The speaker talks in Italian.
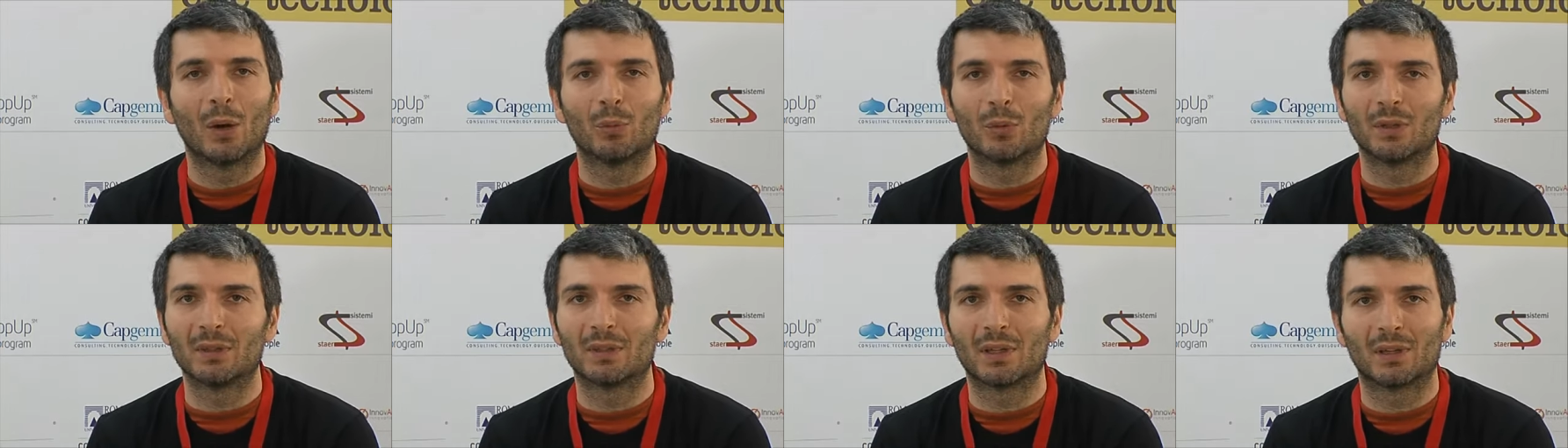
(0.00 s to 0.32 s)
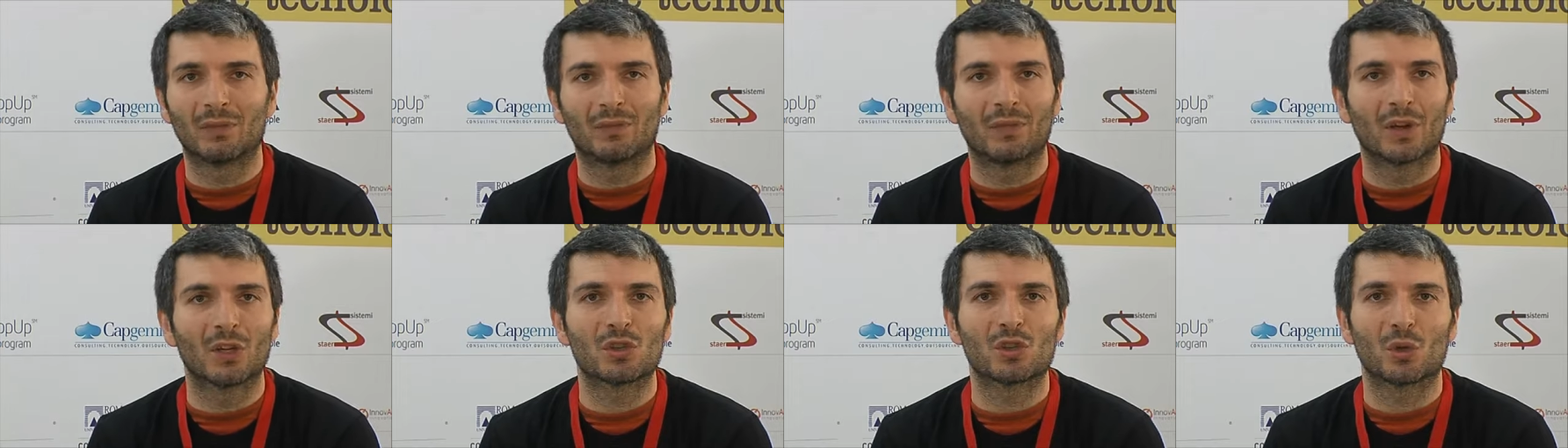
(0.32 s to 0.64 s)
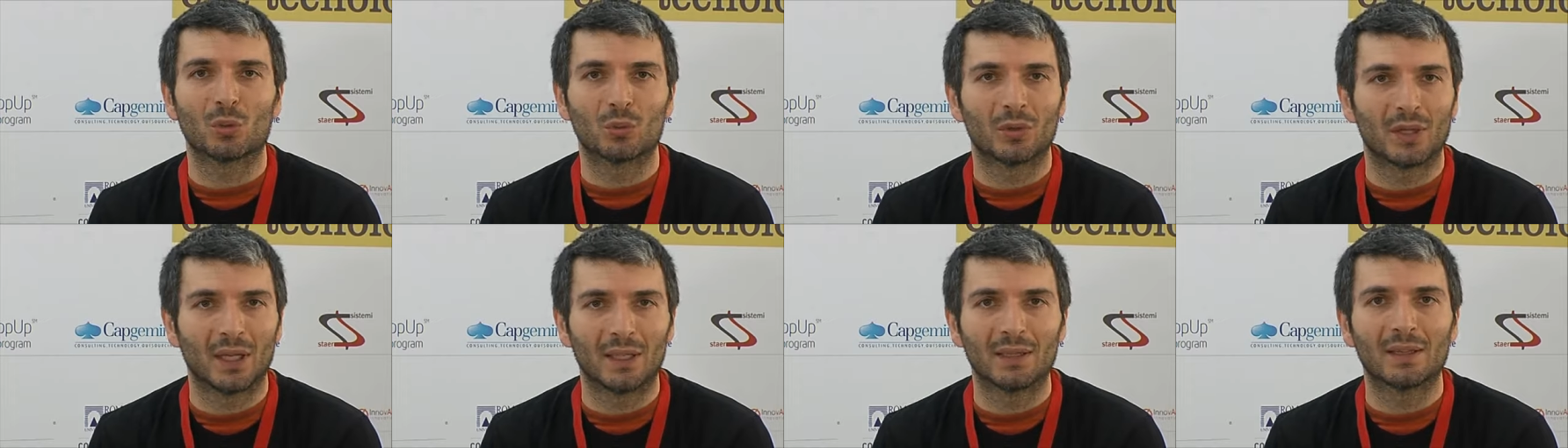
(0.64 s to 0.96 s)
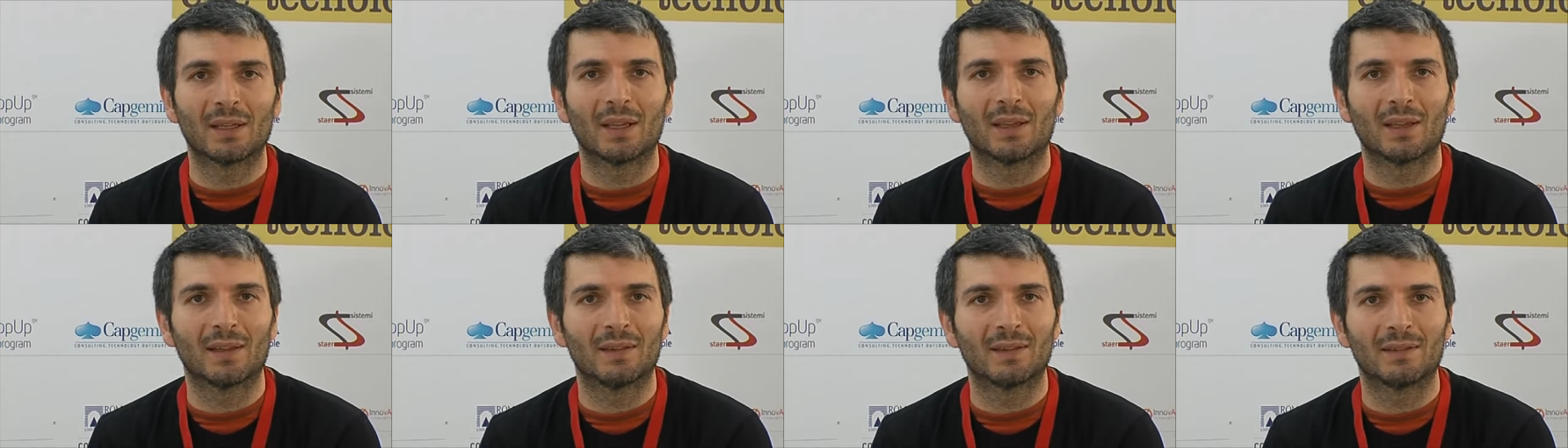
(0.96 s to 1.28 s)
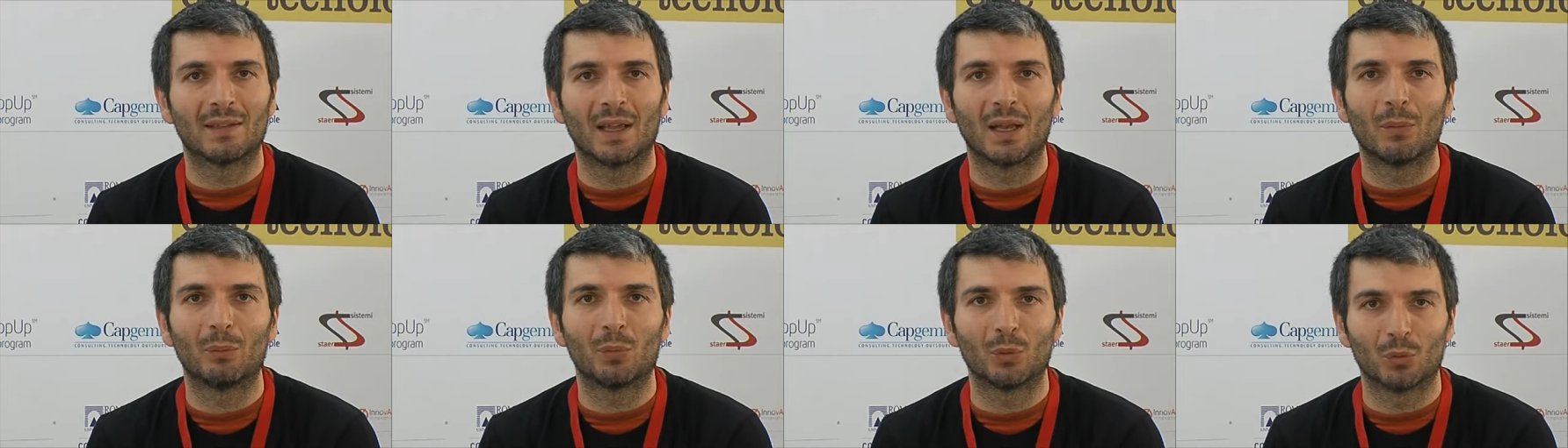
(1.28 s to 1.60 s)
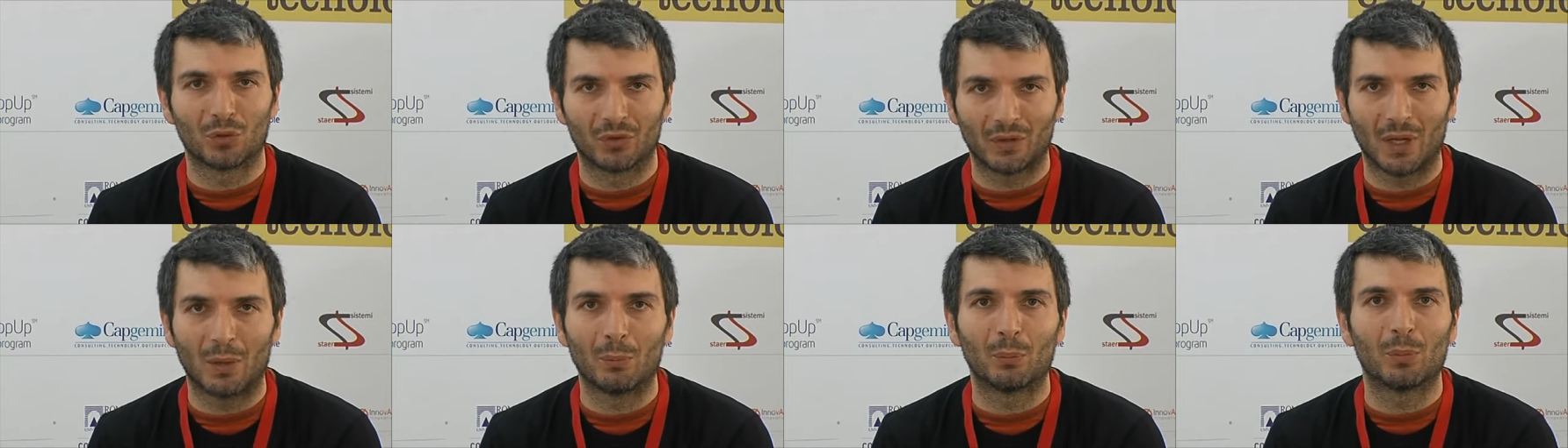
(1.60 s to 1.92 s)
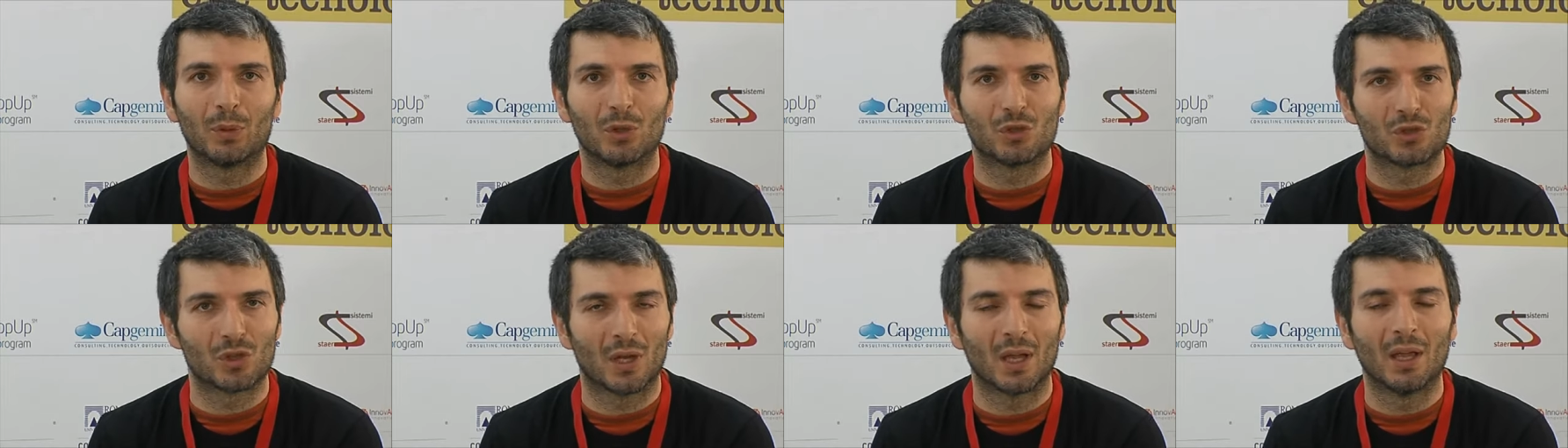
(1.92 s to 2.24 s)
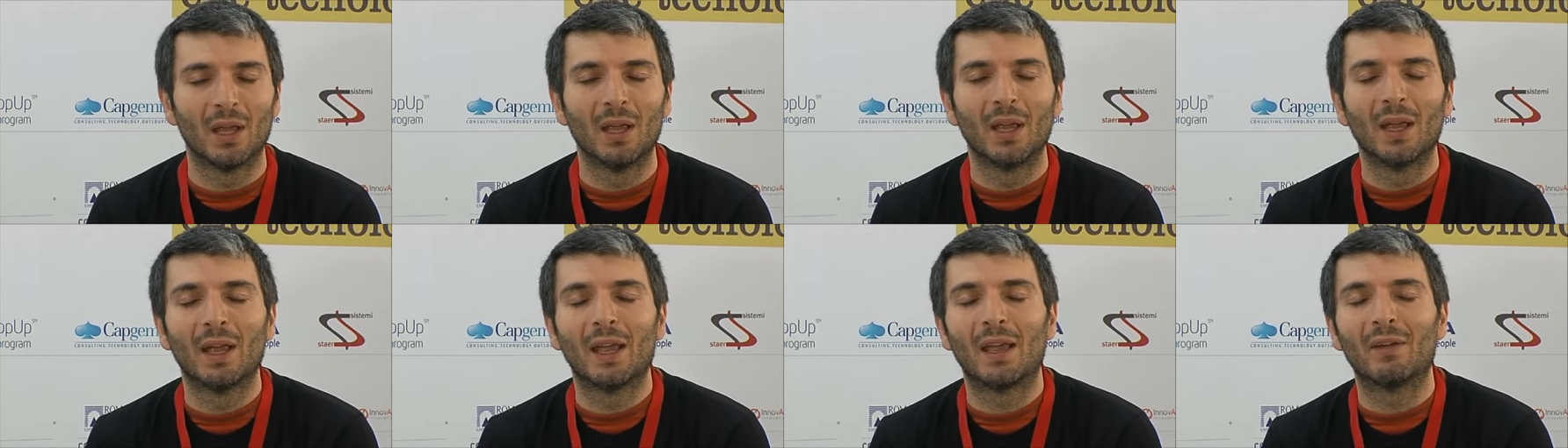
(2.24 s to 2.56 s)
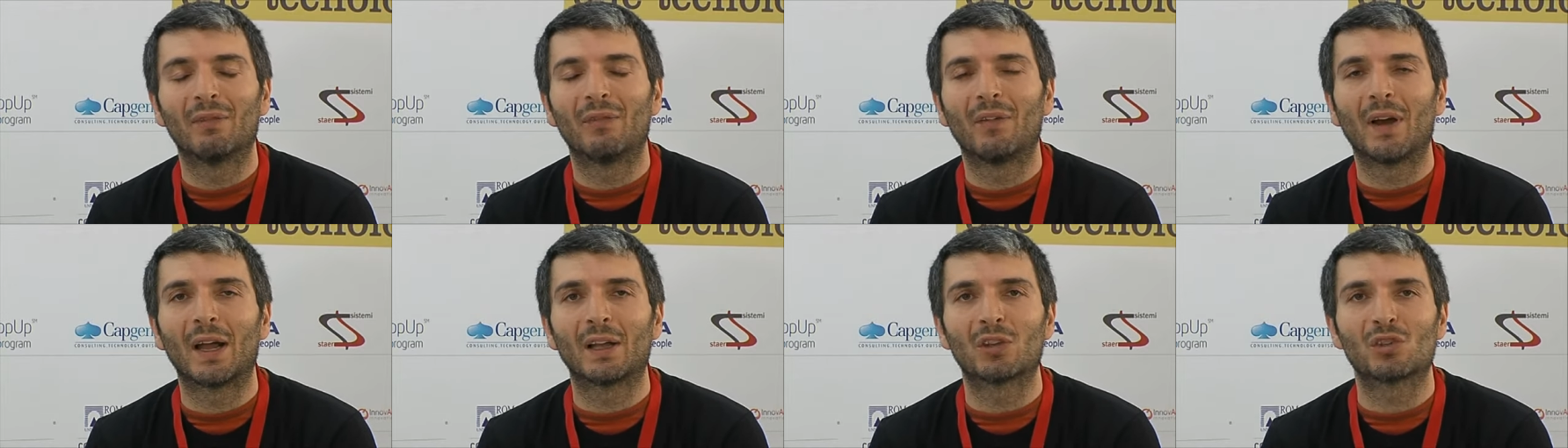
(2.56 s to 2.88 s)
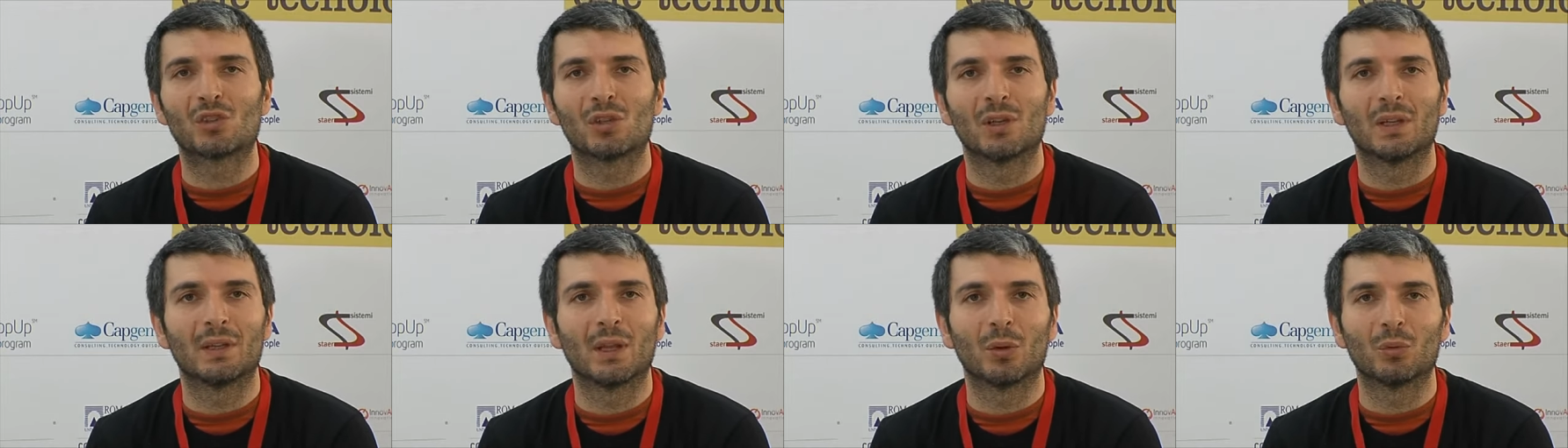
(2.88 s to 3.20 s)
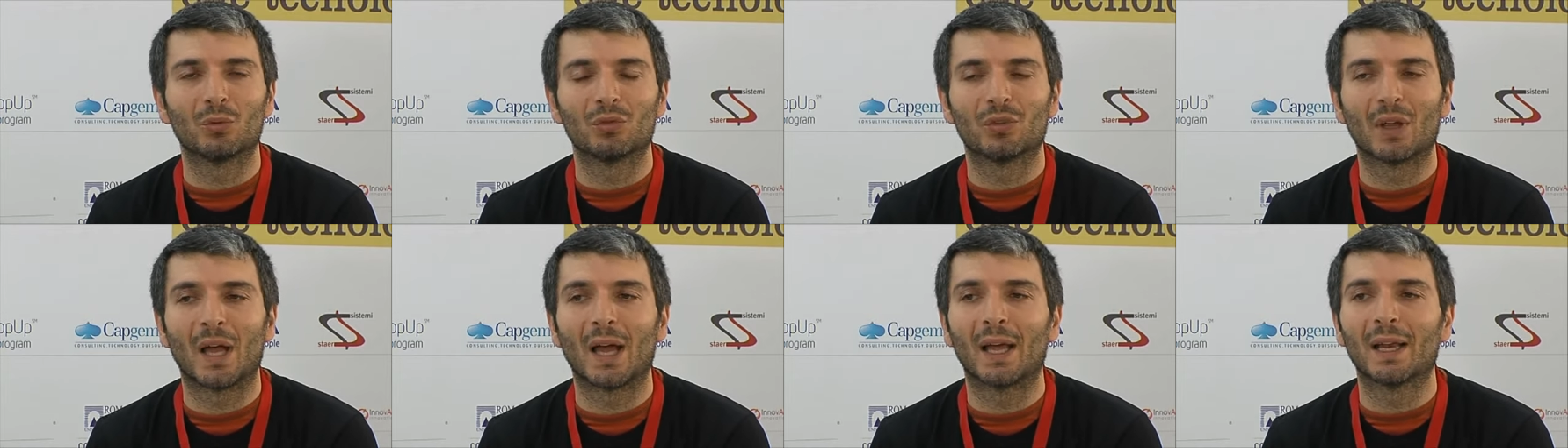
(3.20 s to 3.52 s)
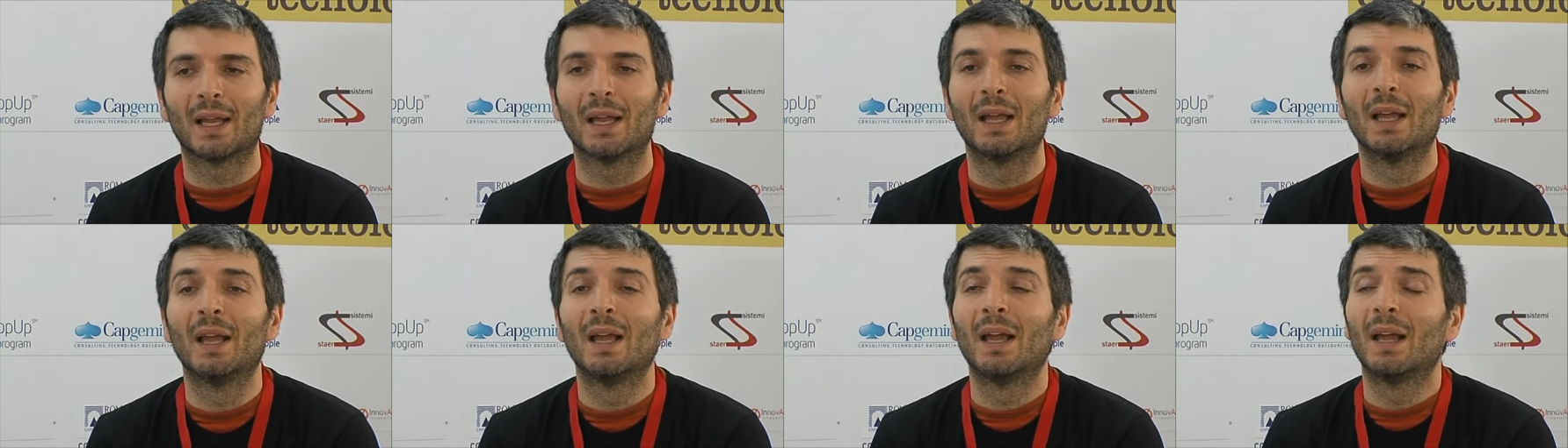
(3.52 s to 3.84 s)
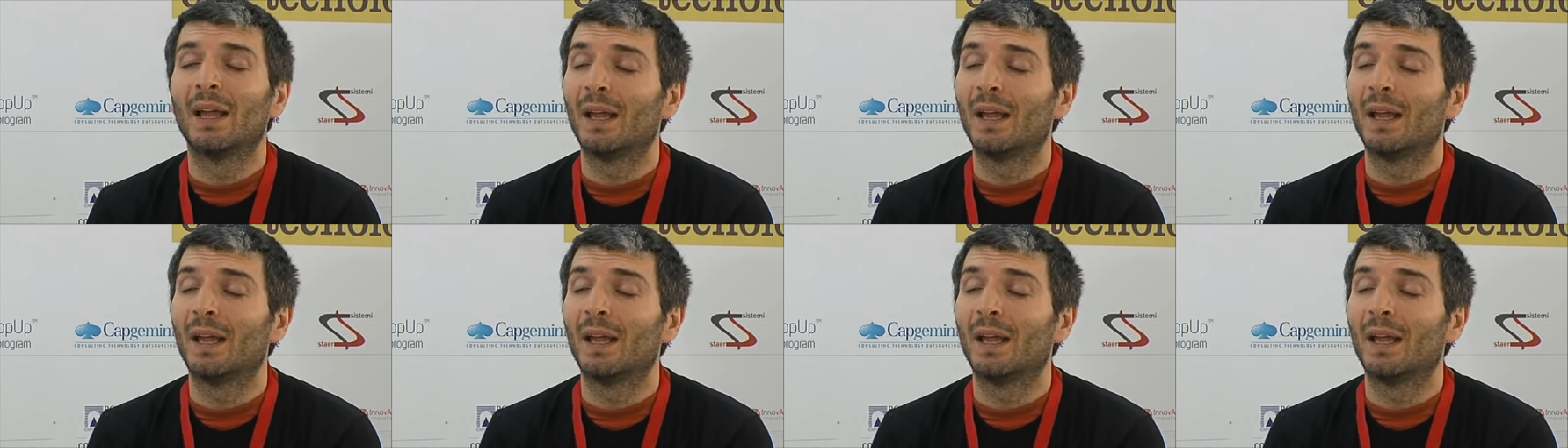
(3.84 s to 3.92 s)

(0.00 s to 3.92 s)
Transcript: un'interfaccia utente che sia il più semplice e facile da usare.